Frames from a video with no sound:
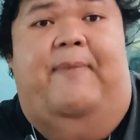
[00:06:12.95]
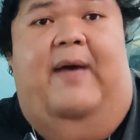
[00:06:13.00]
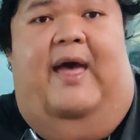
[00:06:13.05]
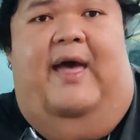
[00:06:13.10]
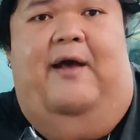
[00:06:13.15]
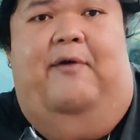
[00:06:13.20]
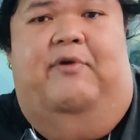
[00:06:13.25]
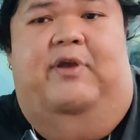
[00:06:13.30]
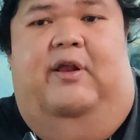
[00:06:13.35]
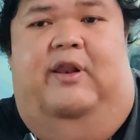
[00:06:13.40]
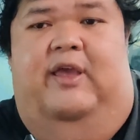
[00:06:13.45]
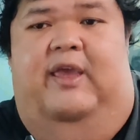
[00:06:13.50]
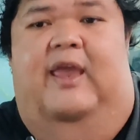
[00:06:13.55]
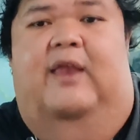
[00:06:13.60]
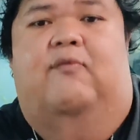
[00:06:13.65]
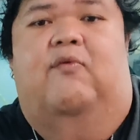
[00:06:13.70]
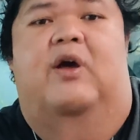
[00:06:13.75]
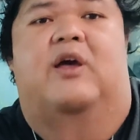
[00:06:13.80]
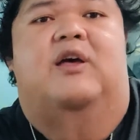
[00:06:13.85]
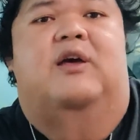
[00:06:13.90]
เปล่าเนี่ยเรา
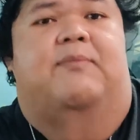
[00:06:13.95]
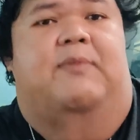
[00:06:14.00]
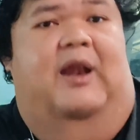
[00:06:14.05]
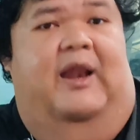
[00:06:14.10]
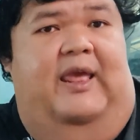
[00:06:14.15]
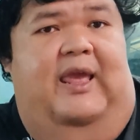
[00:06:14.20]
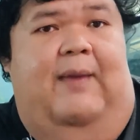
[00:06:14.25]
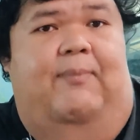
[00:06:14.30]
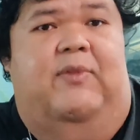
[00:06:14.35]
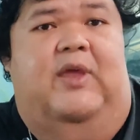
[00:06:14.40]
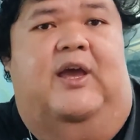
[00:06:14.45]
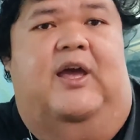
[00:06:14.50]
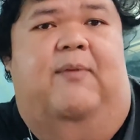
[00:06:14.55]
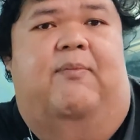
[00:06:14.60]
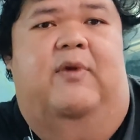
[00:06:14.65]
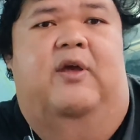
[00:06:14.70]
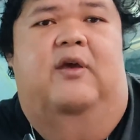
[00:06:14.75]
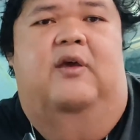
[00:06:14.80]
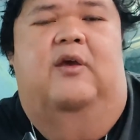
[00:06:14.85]
เห็นว่ามันเรียบนะครับ